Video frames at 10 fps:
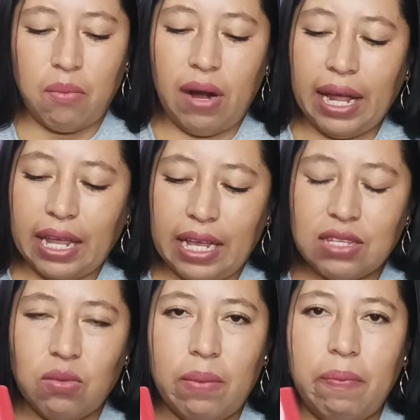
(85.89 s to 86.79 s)
Por aquí
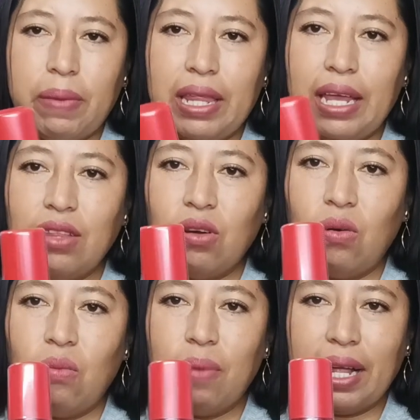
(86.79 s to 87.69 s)
estuve
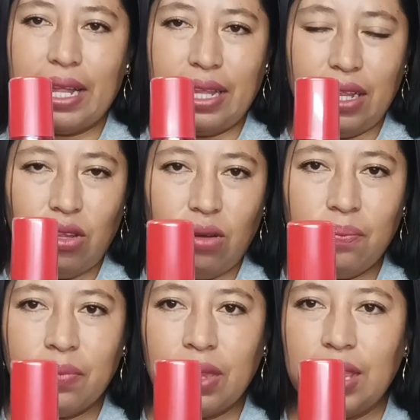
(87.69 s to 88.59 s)
pidiendo un paquetito
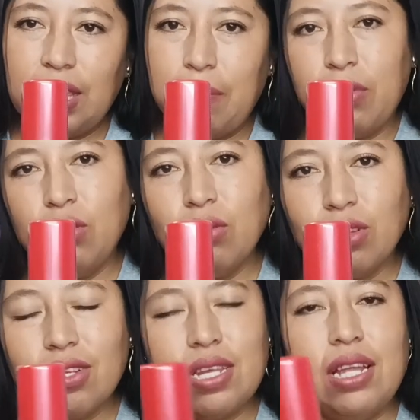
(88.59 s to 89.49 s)
de
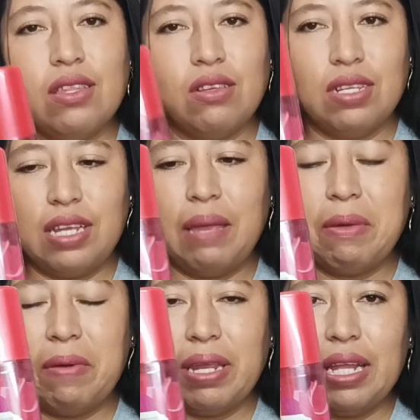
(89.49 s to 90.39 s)
productos. Entonces ahí
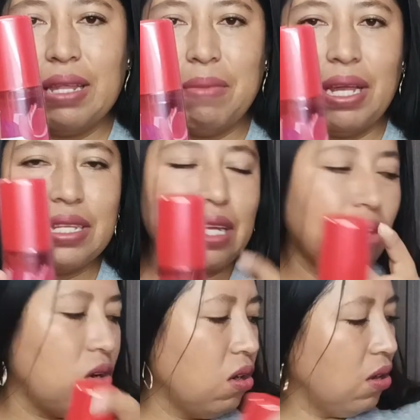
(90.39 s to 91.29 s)
me venía también
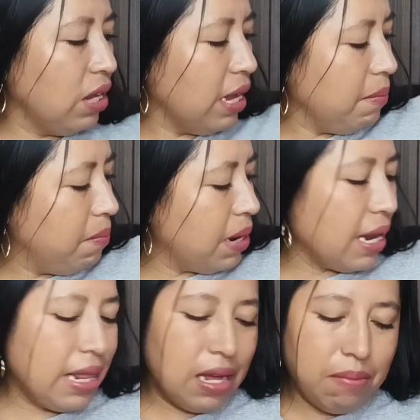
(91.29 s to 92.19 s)
esta colonia
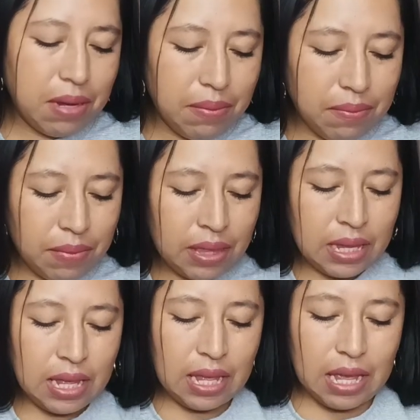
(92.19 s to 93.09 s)
para dama.
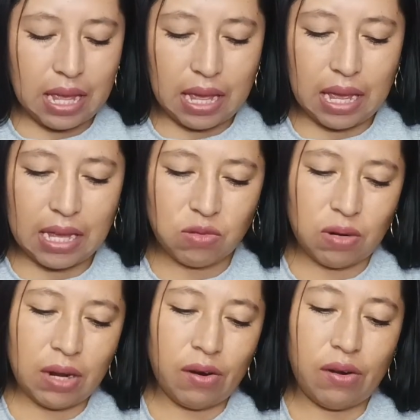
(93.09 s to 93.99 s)
Es
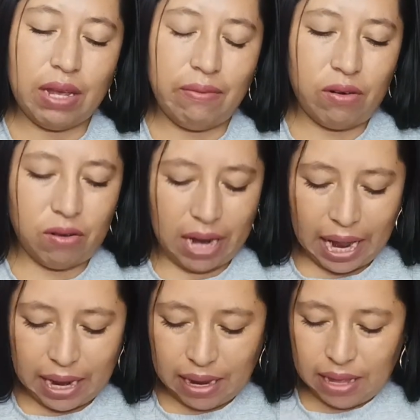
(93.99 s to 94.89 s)
una colonia
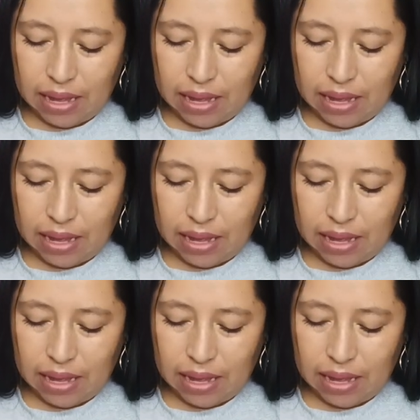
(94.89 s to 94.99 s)
floral.